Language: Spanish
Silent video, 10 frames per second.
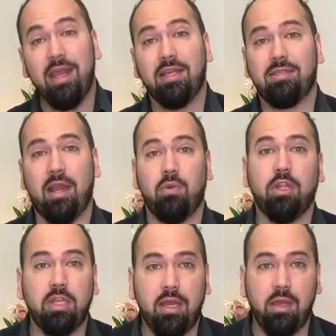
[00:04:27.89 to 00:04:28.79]
Si
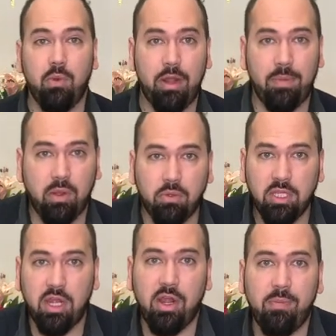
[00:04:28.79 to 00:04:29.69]
alguno tiene alguna
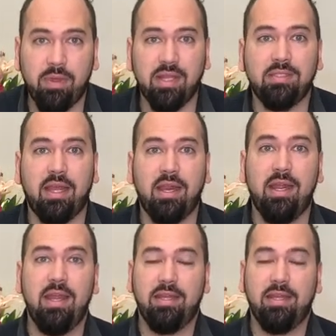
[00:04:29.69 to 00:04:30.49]
pregunta, nos las puede hacer